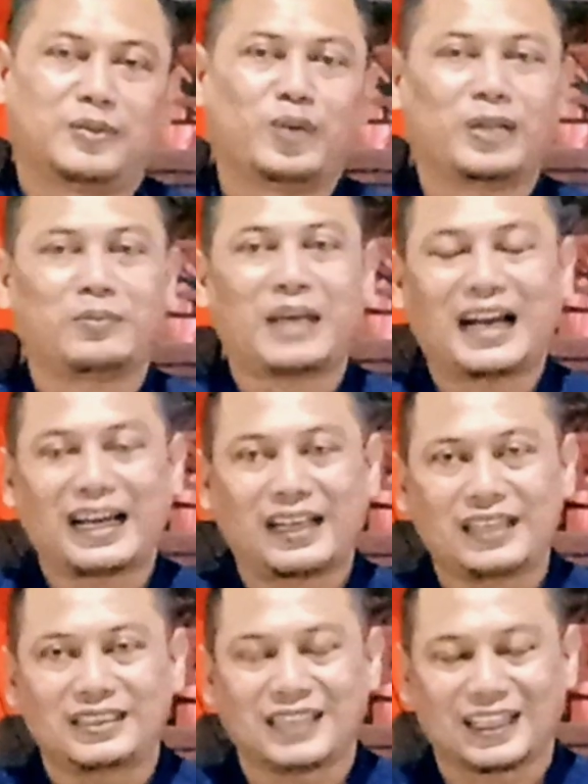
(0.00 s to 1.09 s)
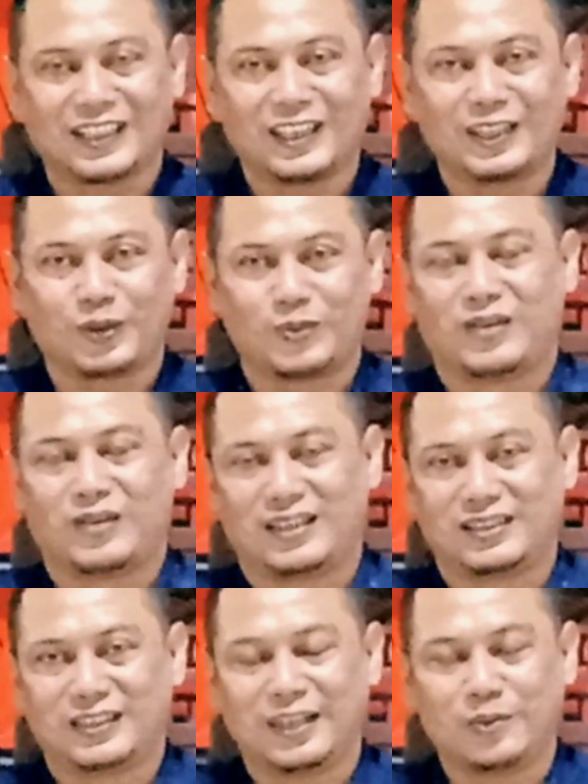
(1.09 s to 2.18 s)
membuat makanan saat Anda di
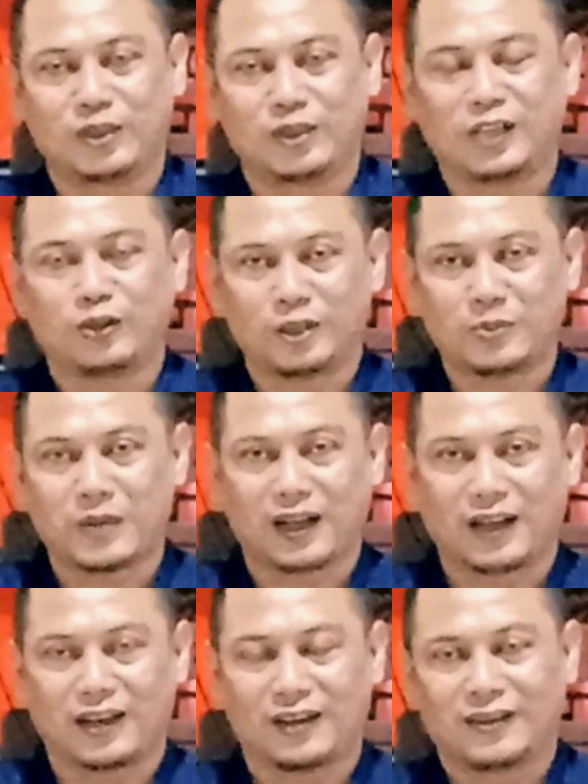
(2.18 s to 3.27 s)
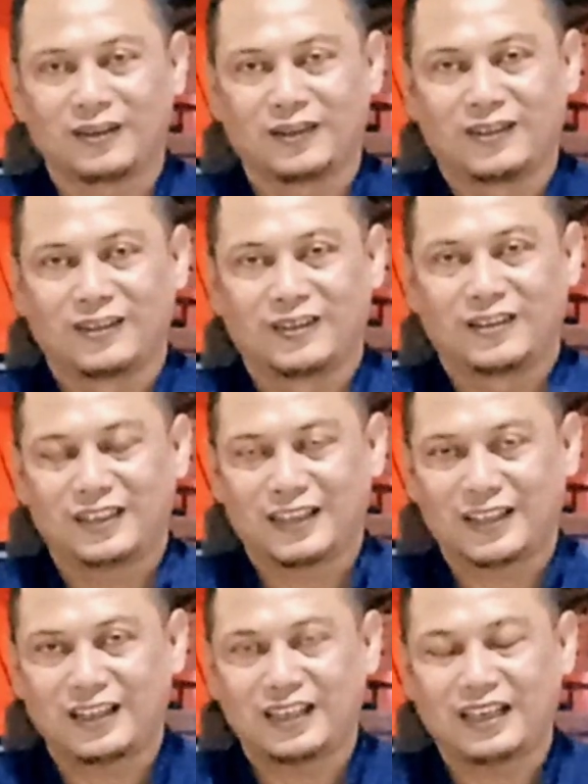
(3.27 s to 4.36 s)
rumah sehingga mudah untuk dimakan
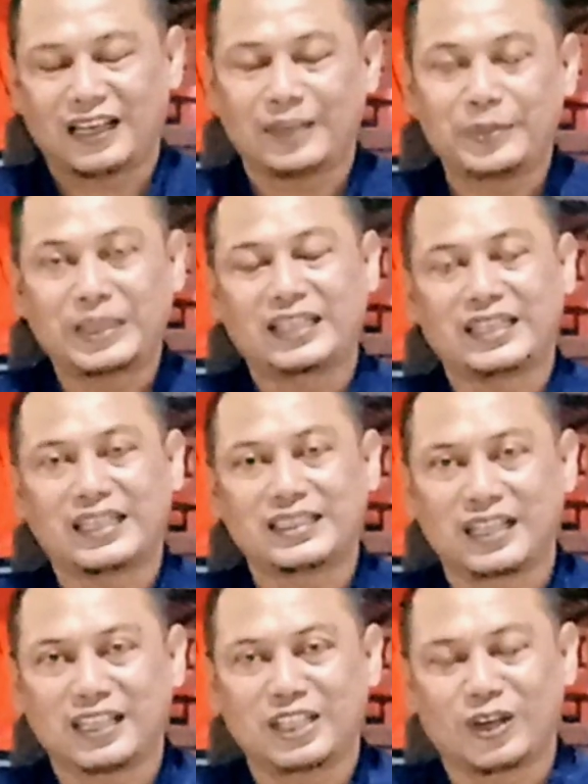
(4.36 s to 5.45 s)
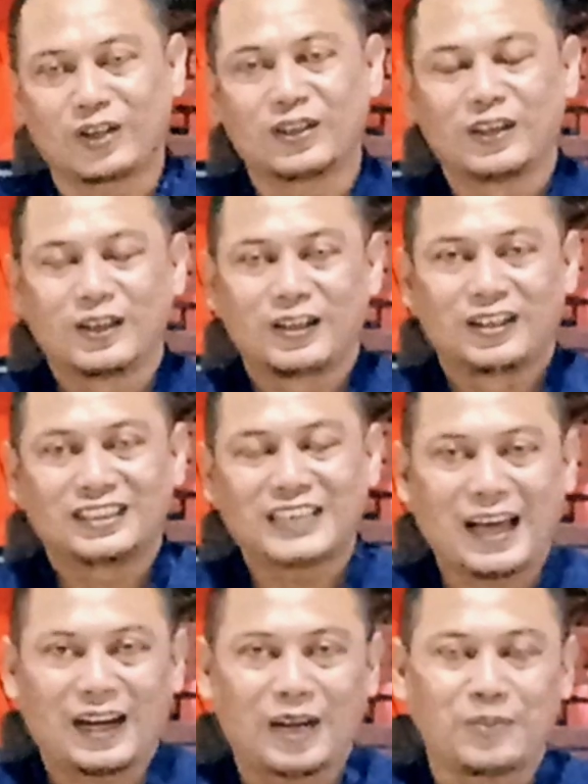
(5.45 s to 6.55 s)
ya Anda minta diajari dong
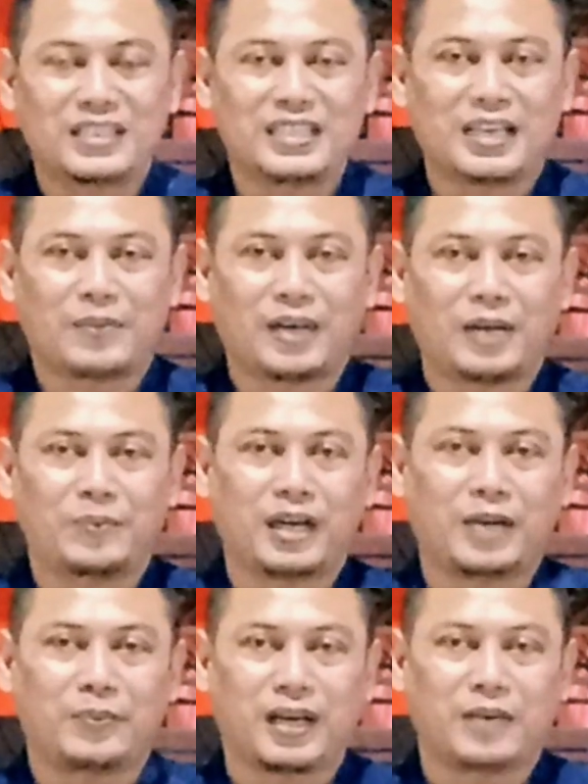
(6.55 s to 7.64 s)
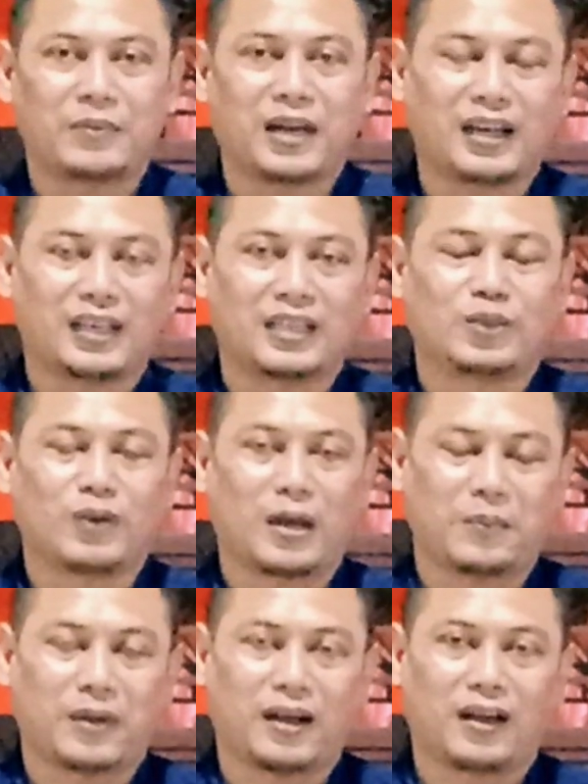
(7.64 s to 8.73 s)
cara menyiapkan bahan-bahan makanannya itu
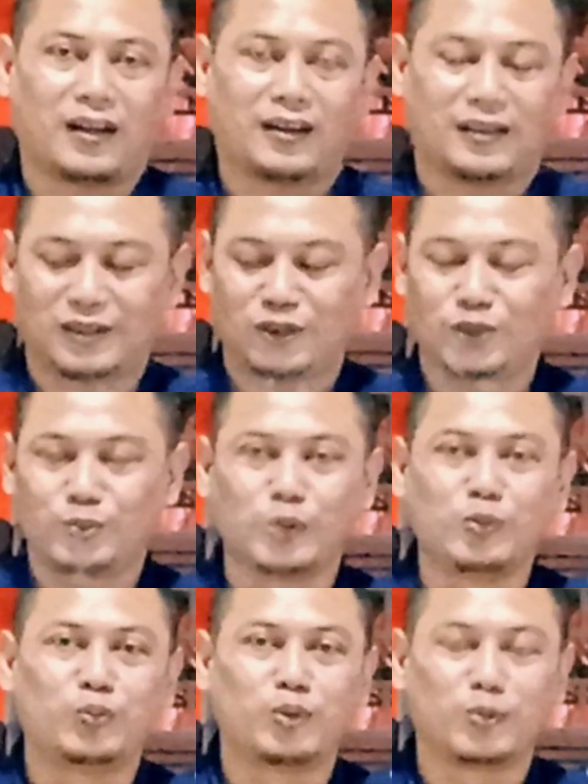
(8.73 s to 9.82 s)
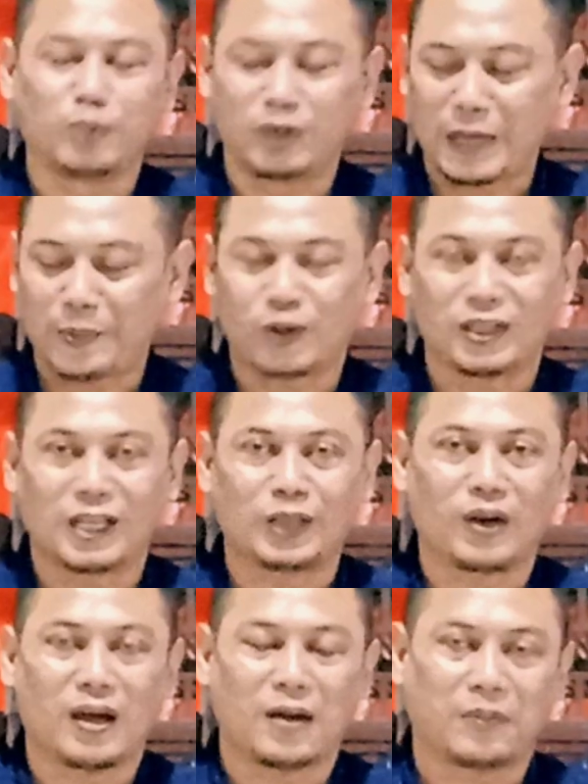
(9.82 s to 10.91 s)
apa terus bumbu-bumbu
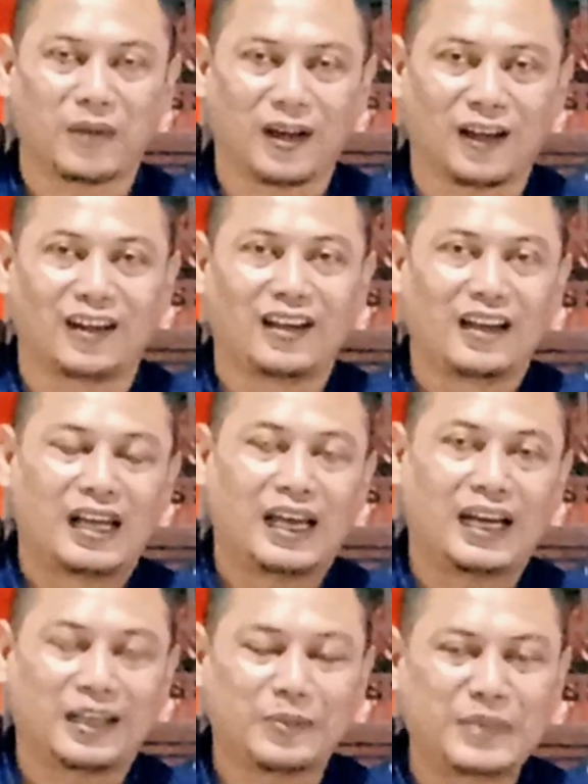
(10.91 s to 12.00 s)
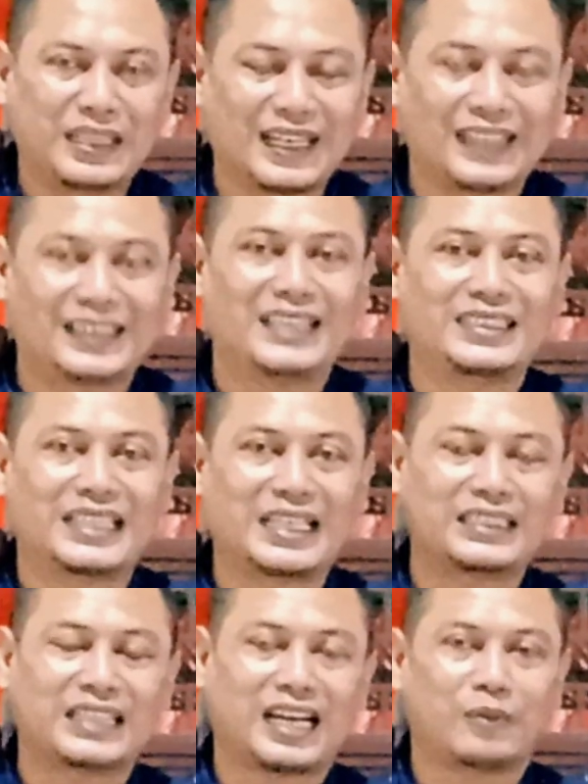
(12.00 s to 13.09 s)
dapurnya itu apa Anda minta
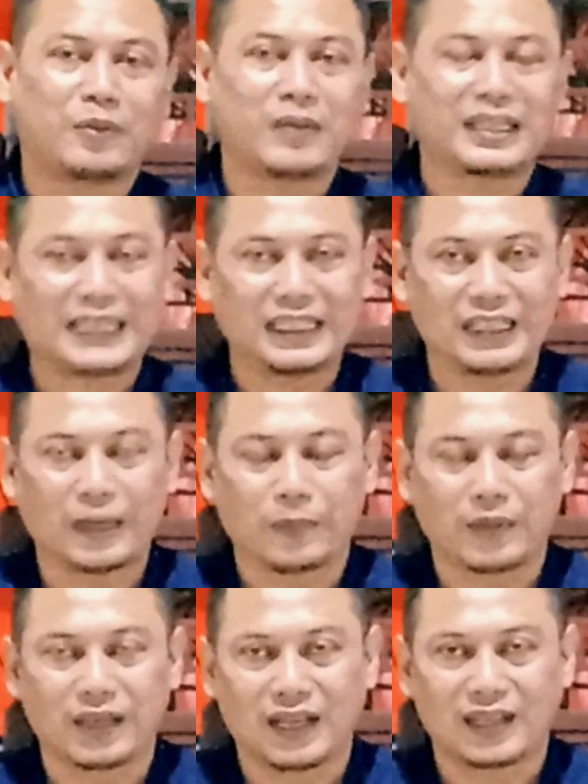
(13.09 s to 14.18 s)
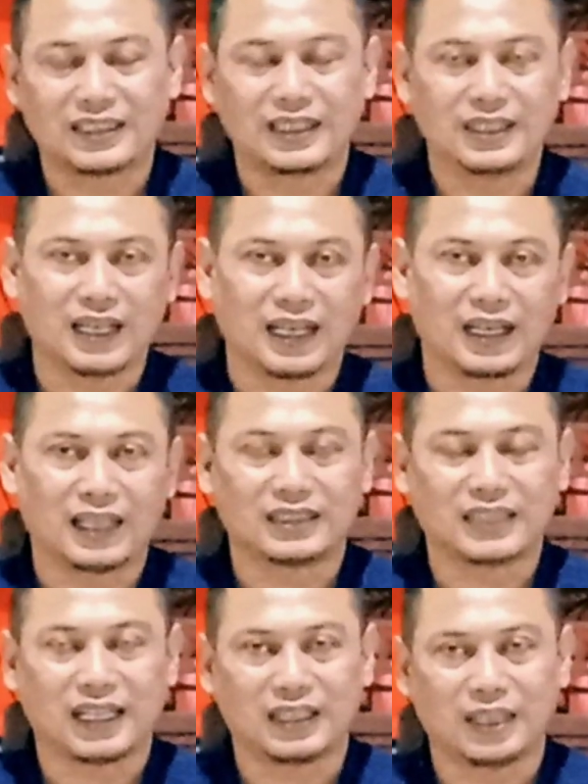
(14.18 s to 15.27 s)
diajari cara memasaknya yang benar sehingga
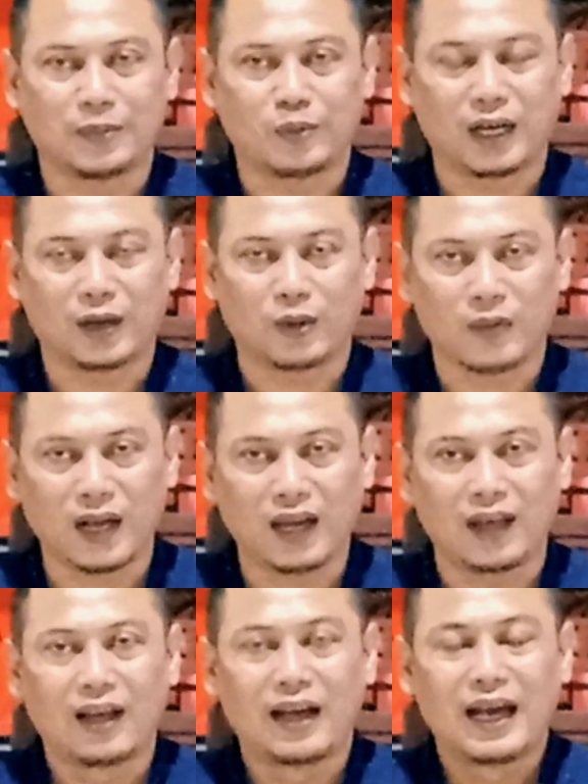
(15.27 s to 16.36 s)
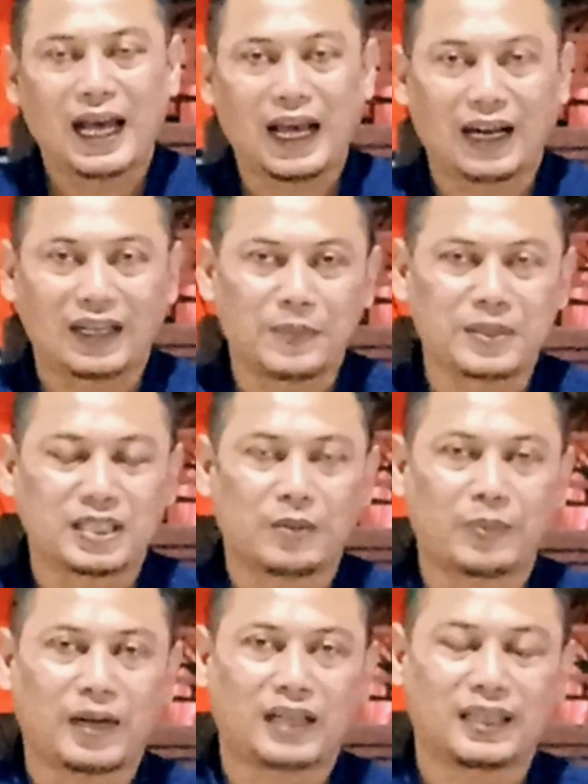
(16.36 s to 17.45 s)
nanti saat Anda pulang ke rumah Anda
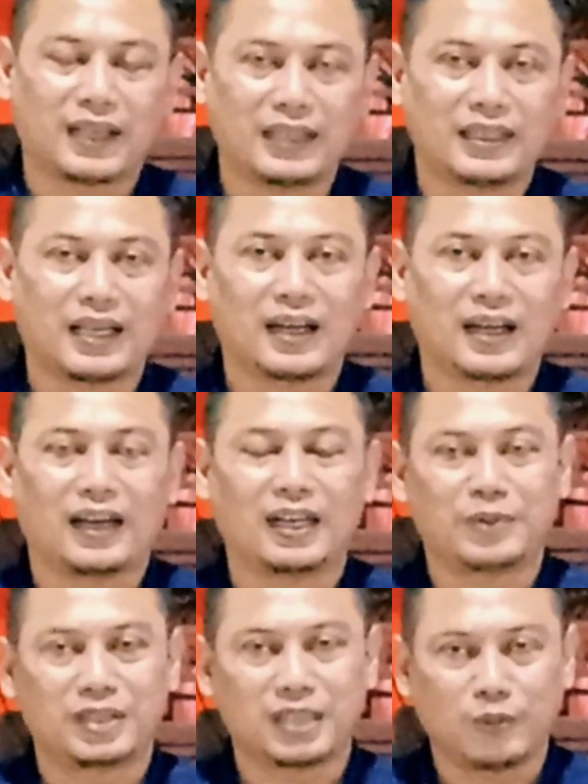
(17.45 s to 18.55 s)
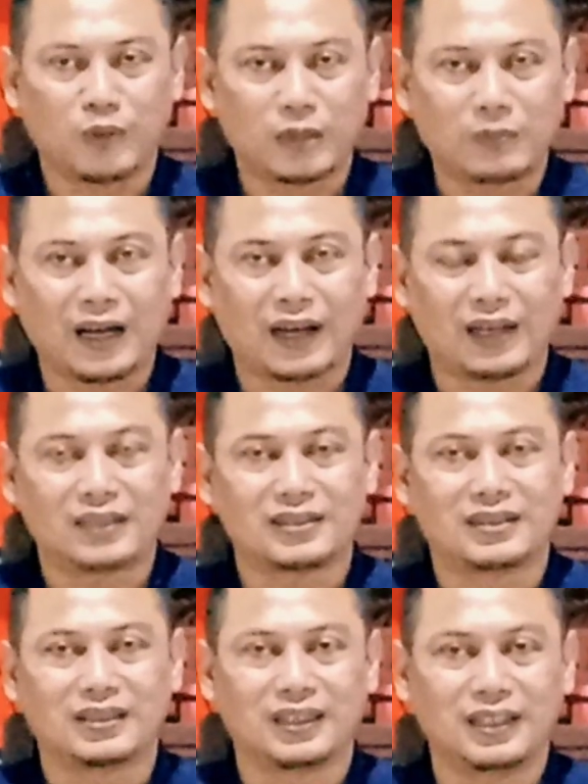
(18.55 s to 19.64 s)
bisa mempraktekannya Anda bisa membuat makanan
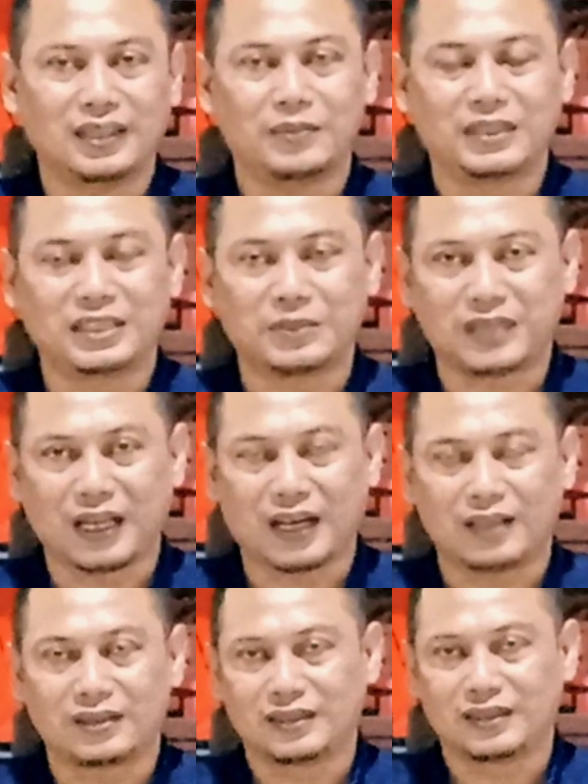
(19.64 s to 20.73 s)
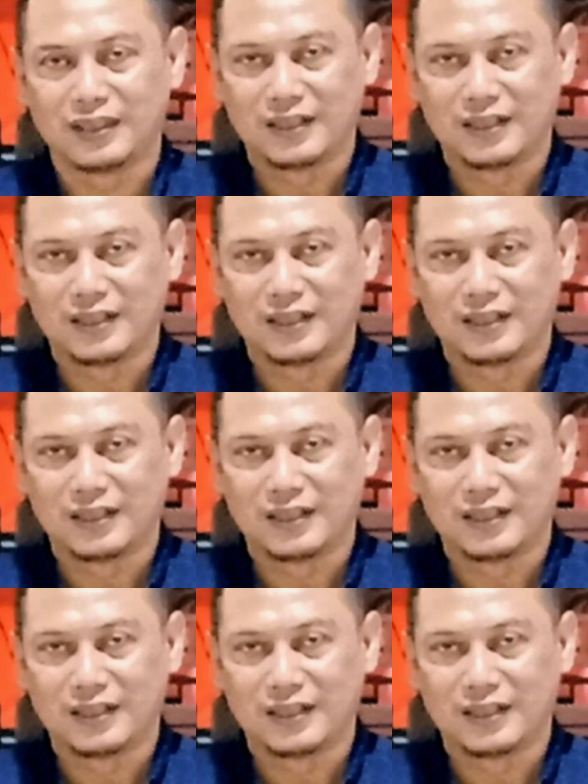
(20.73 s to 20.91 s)
sendiri menciptakan